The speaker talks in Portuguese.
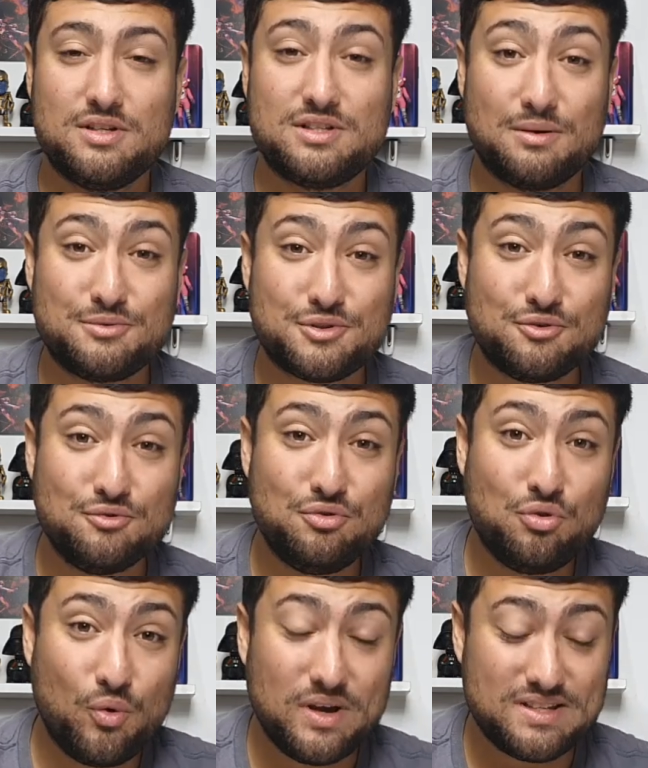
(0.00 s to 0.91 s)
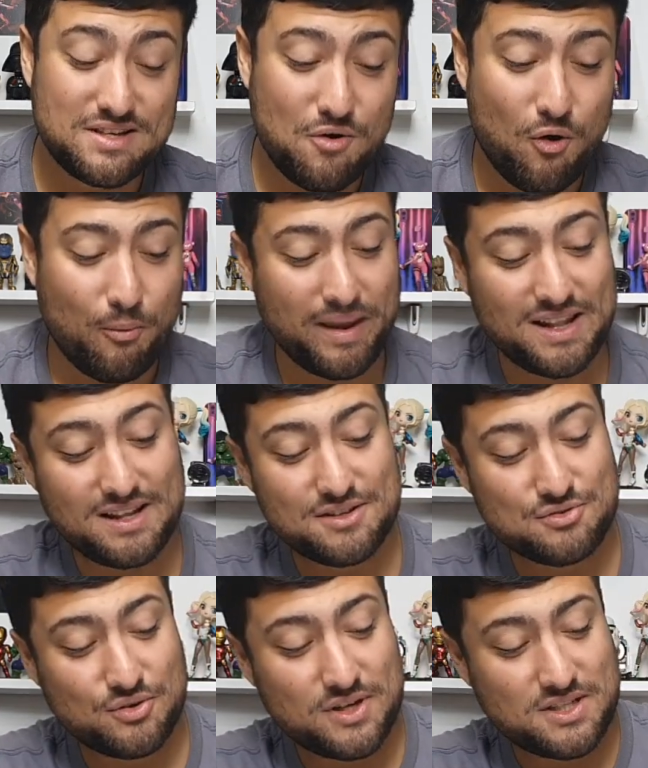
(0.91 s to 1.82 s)
Estamos com duas
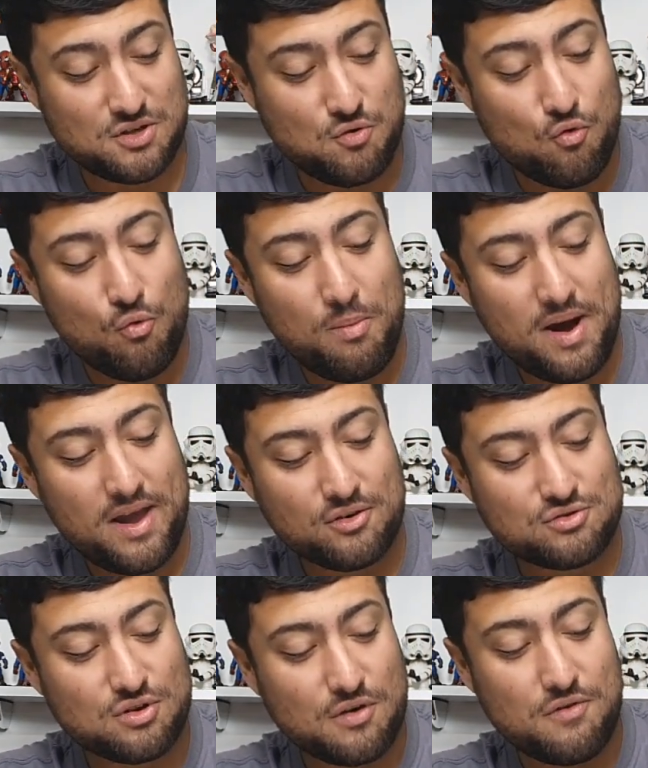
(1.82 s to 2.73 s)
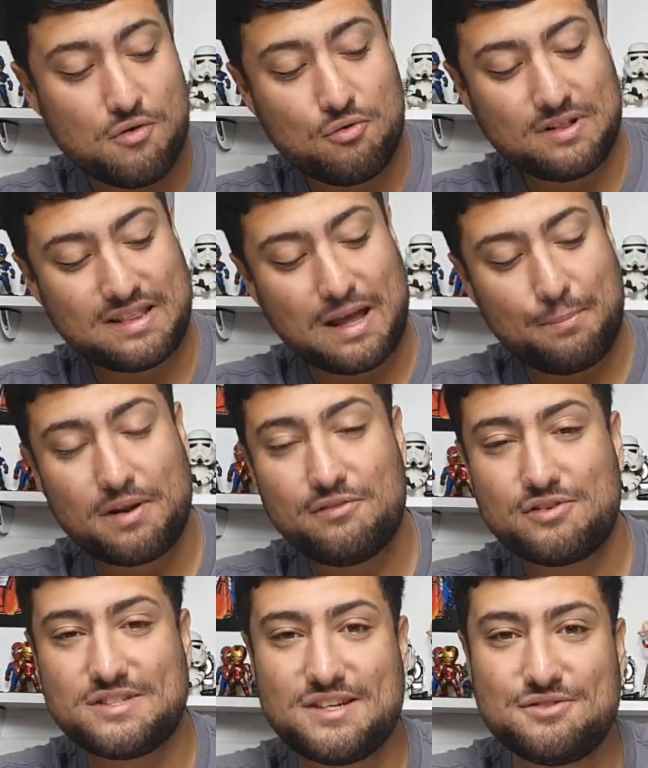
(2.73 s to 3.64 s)
encomendas hoje. Uma eu só vou contar para
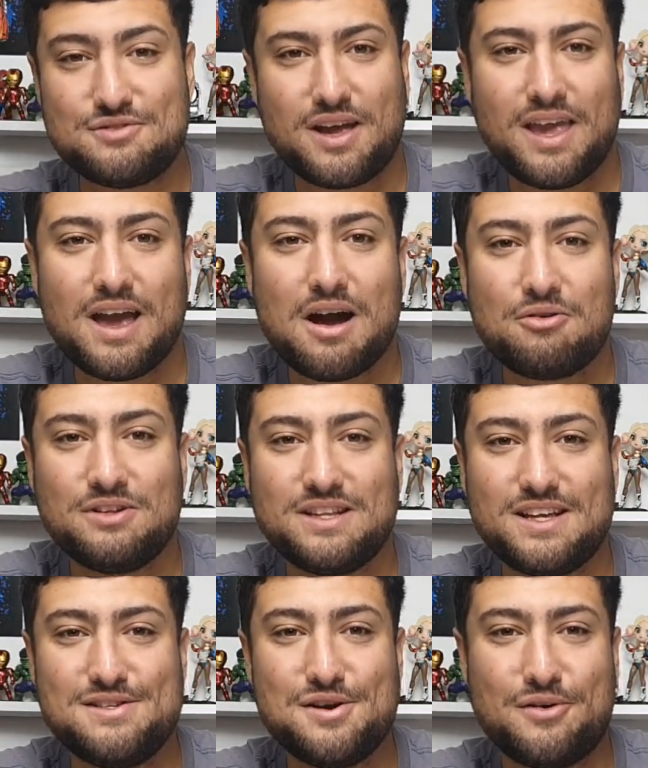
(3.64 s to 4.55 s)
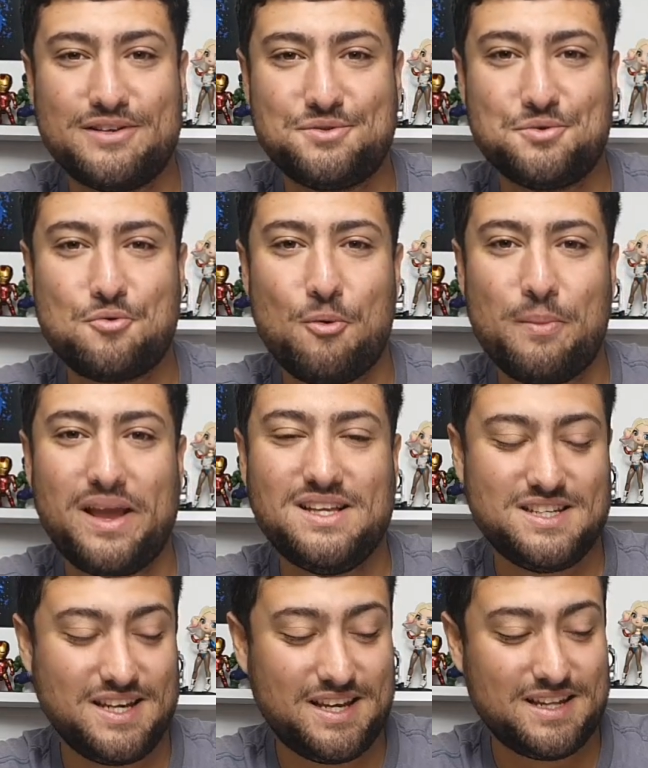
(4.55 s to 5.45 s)
vocês o que aconteceu com essa
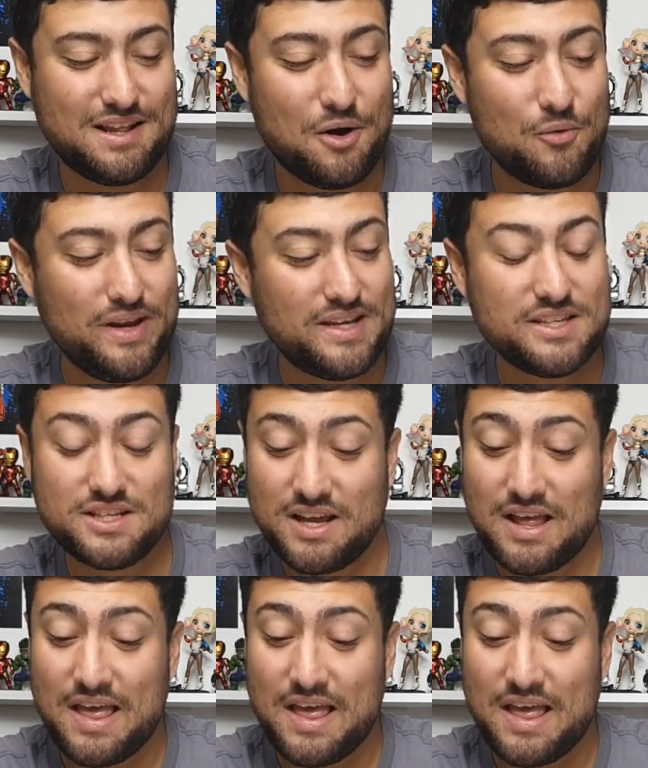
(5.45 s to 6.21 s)
encomendinha aqui da Wish.